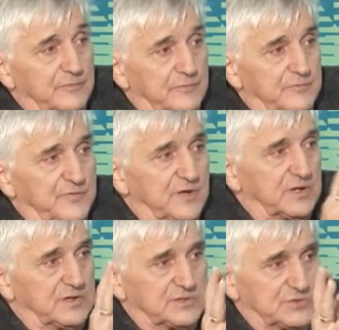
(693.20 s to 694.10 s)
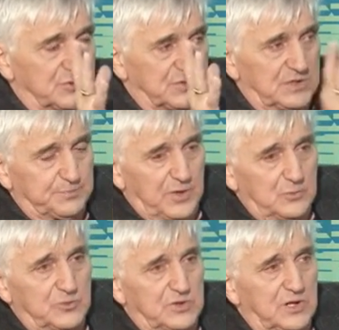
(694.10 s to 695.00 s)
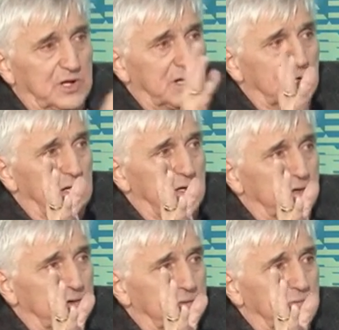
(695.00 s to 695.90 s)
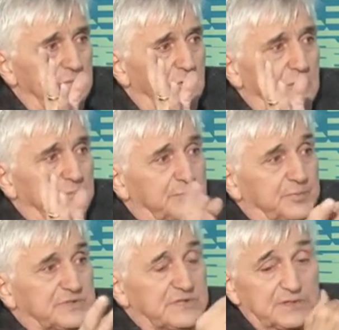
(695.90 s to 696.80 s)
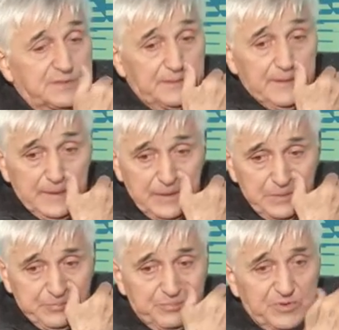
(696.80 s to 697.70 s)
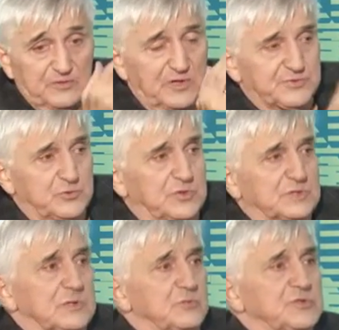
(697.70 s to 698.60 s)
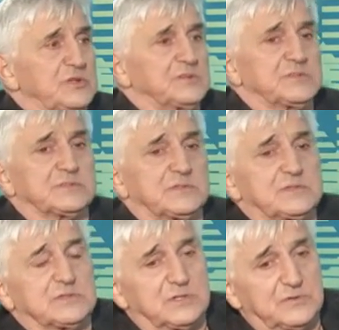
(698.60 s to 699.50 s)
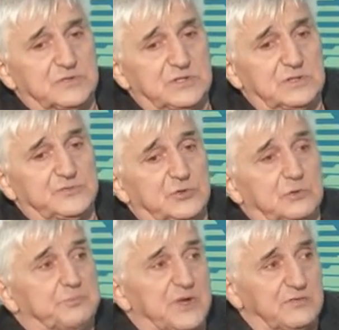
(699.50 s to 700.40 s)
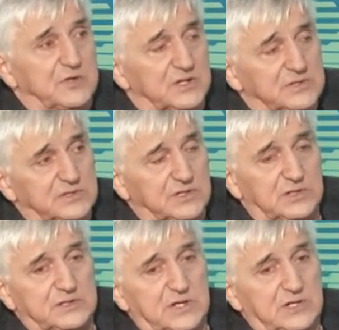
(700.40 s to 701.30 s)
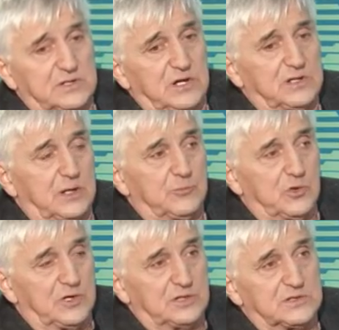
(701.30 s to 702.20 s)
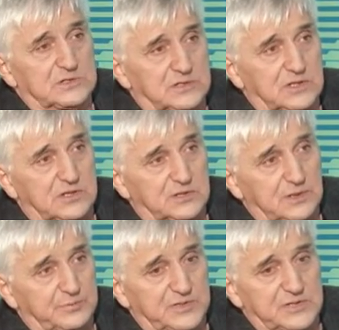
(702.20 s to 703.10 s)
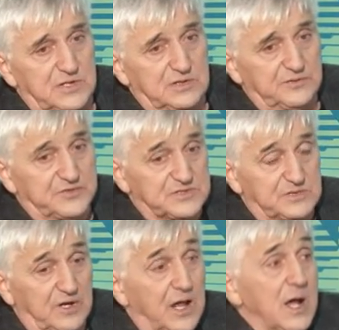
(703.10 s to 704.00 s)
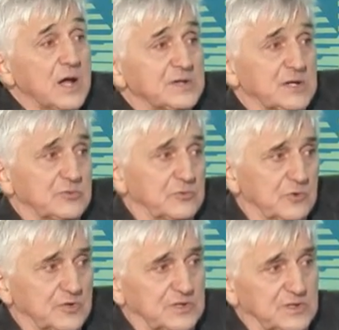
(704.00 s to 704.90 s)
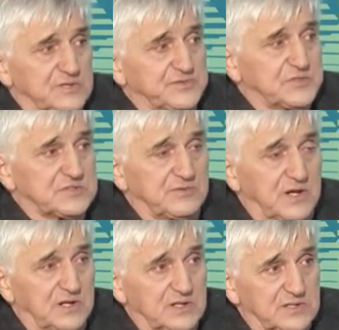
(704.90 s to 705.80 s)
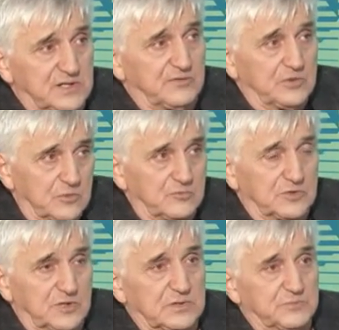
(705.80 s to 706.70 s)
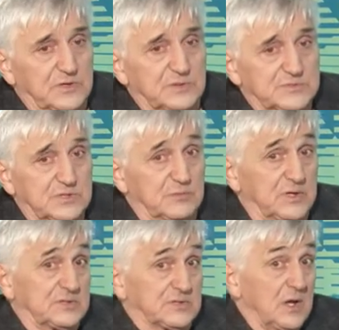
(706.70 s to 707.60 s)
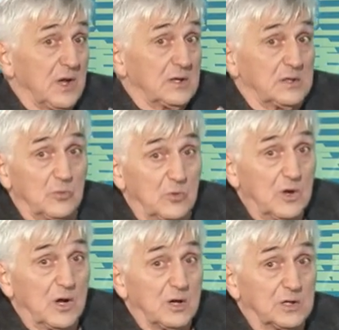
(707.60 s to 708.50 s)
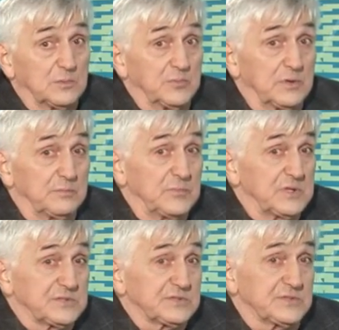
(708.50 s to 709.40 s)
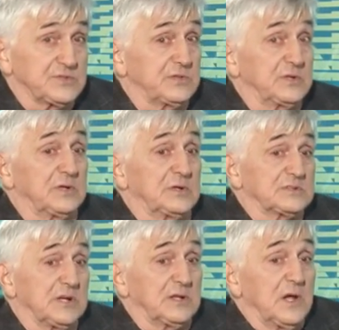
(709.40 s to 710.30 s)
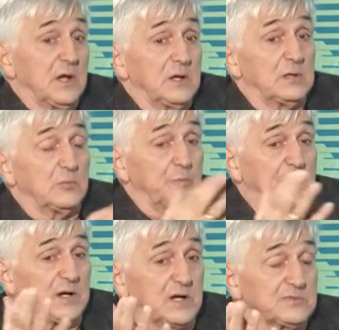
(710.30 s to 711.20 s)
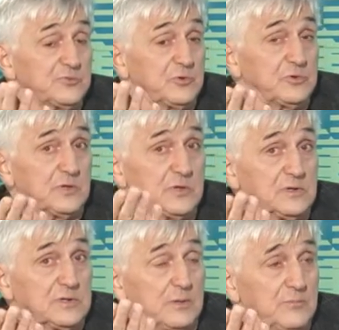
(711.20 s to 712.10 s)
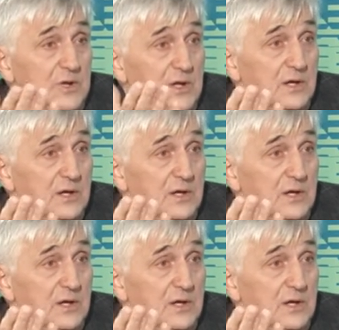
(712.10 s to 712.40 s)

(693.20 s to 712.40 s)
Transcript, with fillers: выходец тоже от Полунина. Э, он, кстати, э, преподавал в Щукинском училище сценическое движение. Все, он первый начал делать театры огня много лет назад, и они к нам приезжали на фестиваль. Сейчас у него где-то есть фестивальная деревня, он вот этим делом занимается. Ему, это было месяца четыре назад, ему показывают э, там на